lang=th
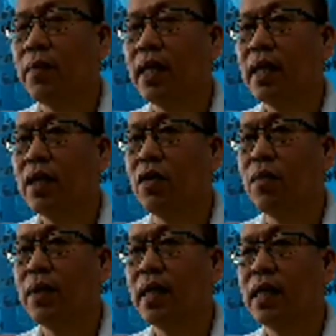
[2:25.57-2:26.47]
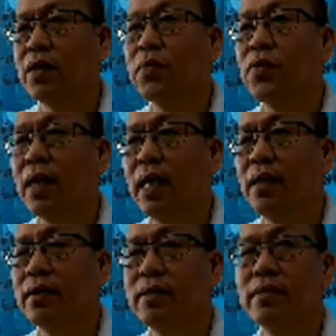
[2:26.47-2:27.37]
น้าที่ของพนักงานสอบสวน
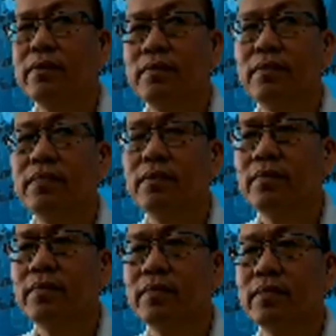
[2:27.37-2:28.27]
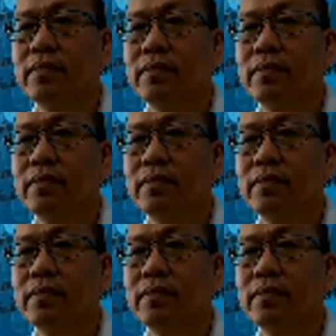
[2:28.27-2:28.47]
ที่อาจได้เห็นที่เขา